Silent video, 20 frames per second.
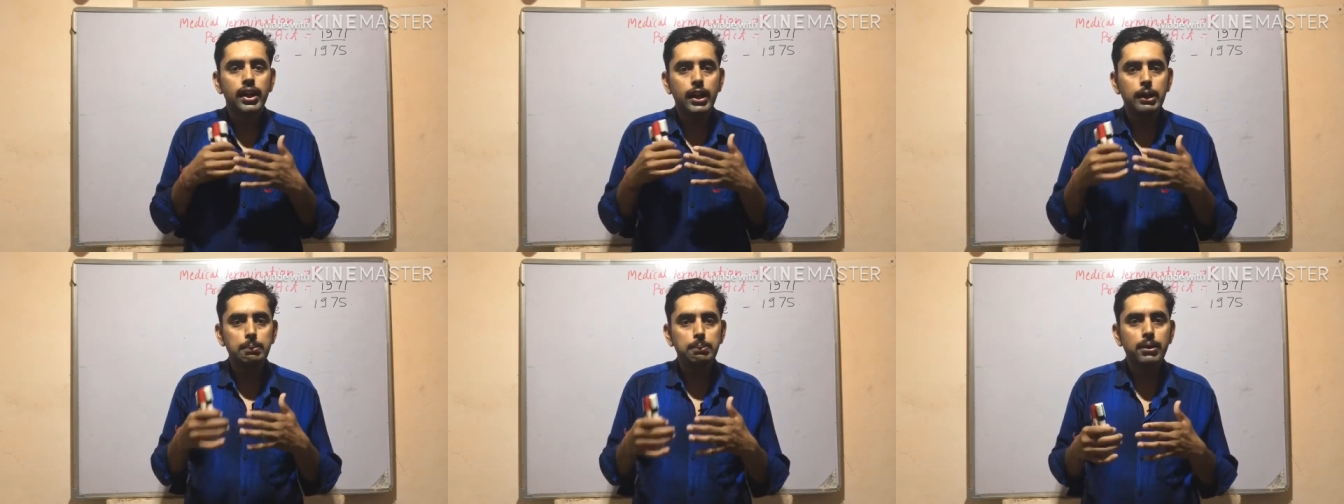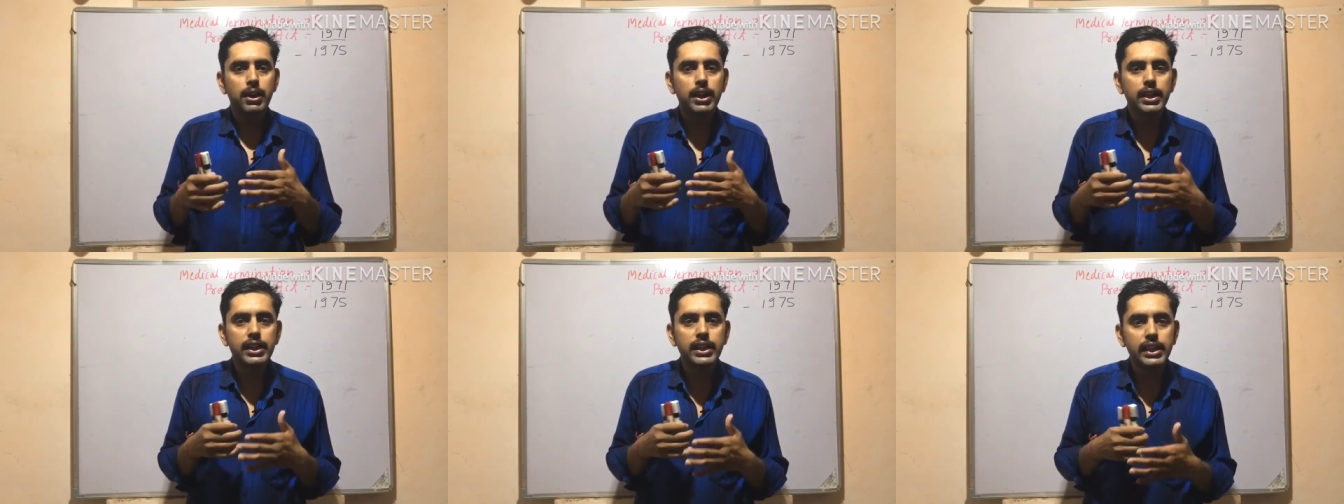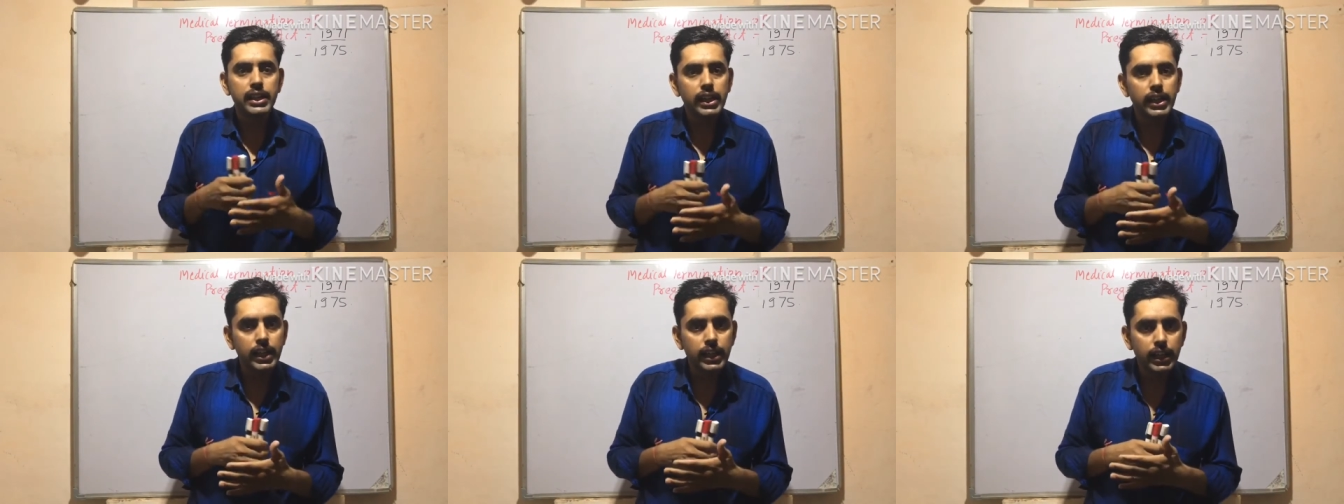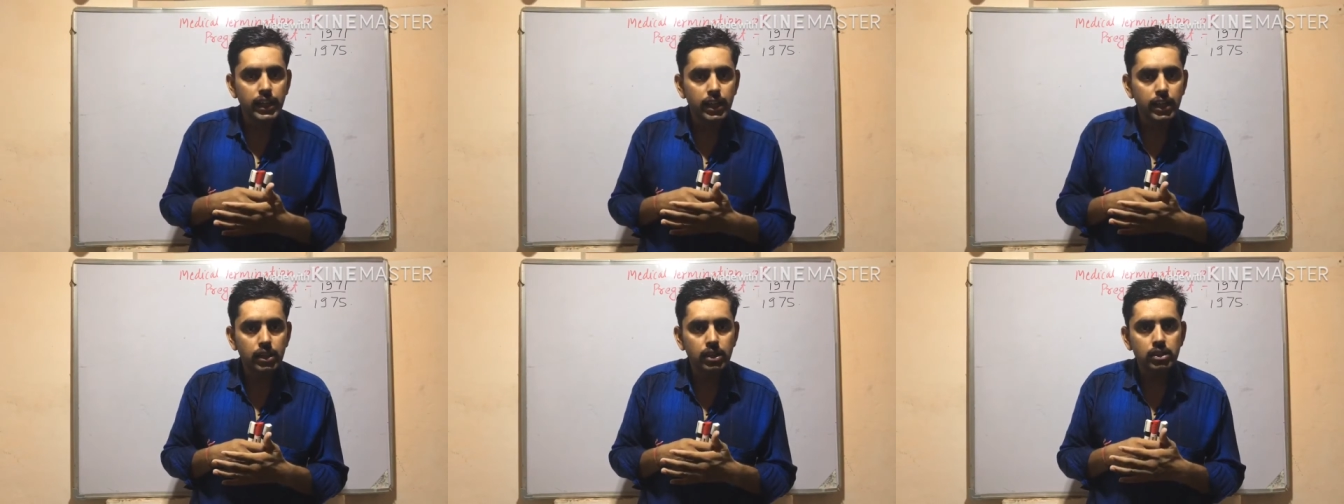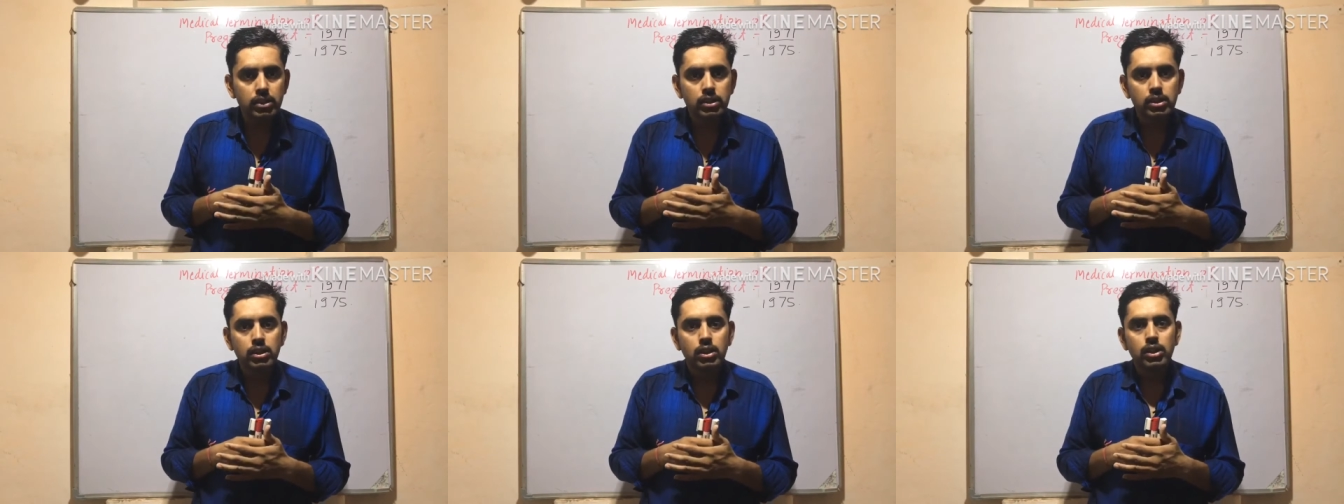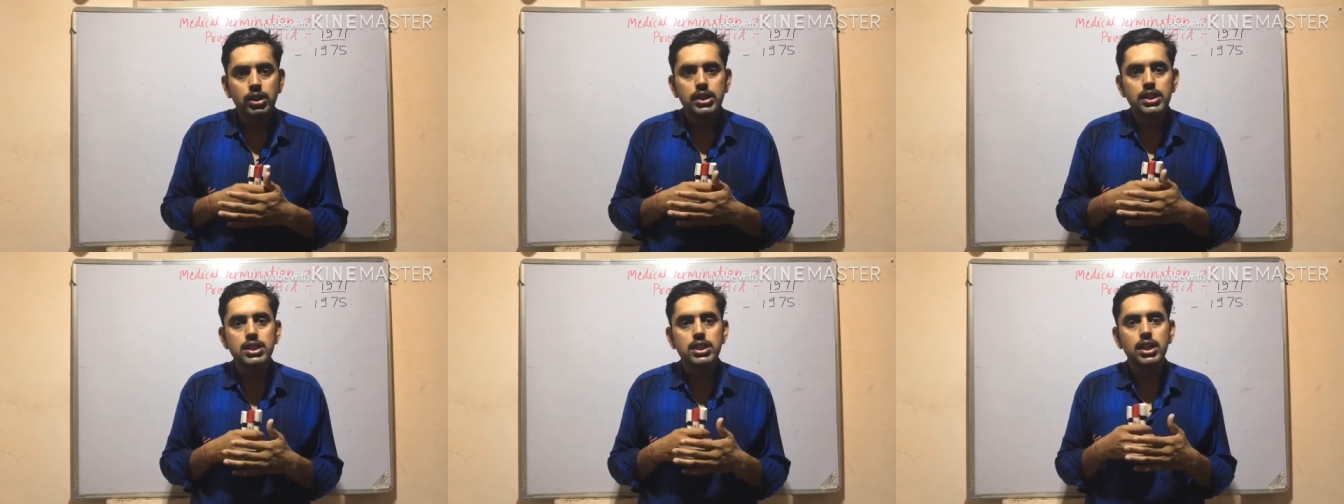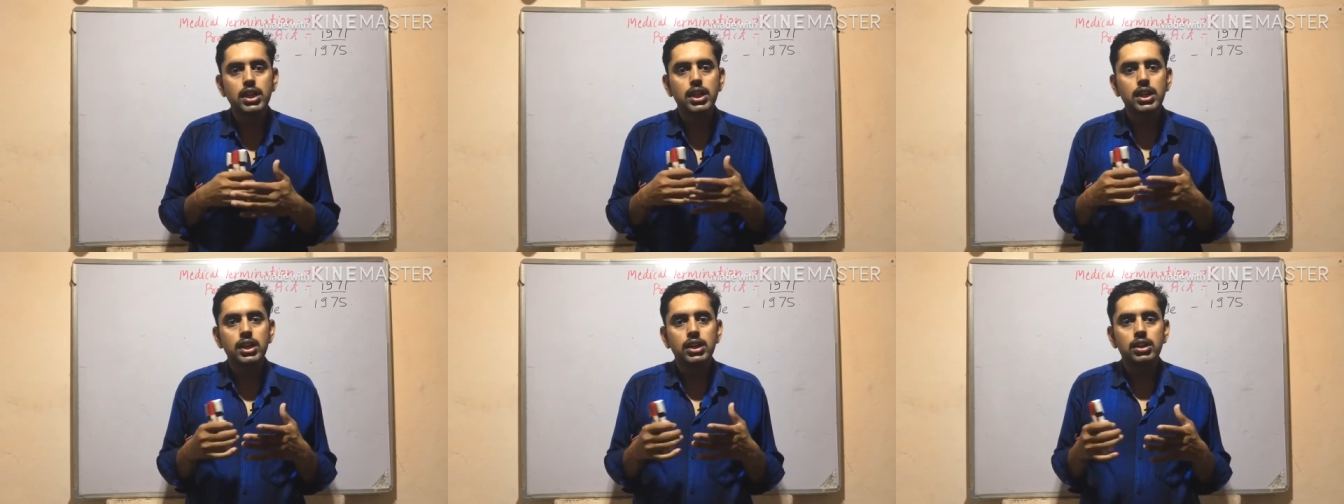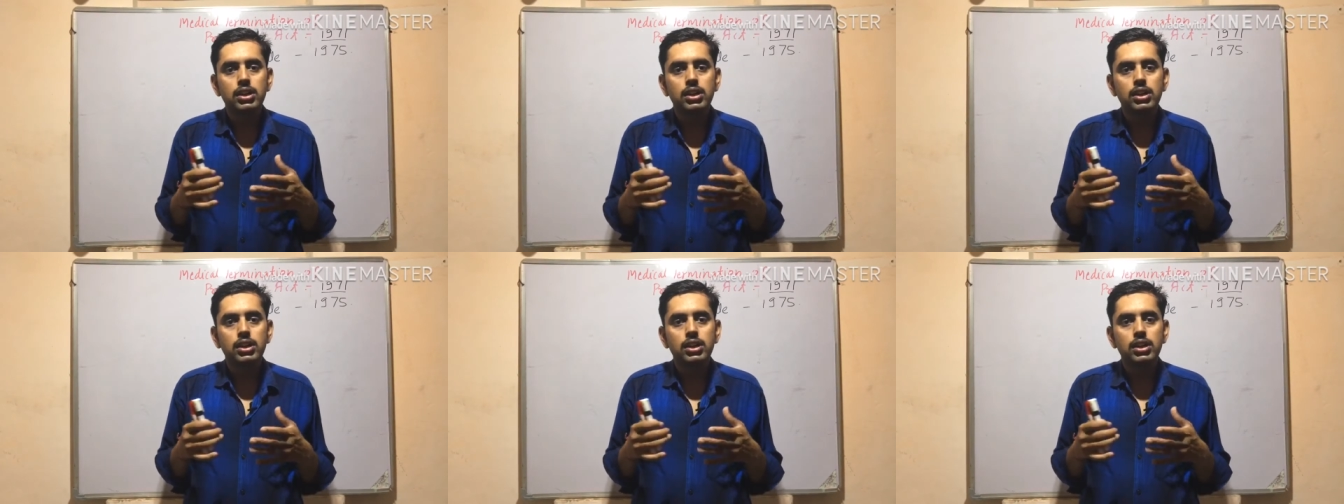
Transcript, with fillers: अप्लाई किया गया इसका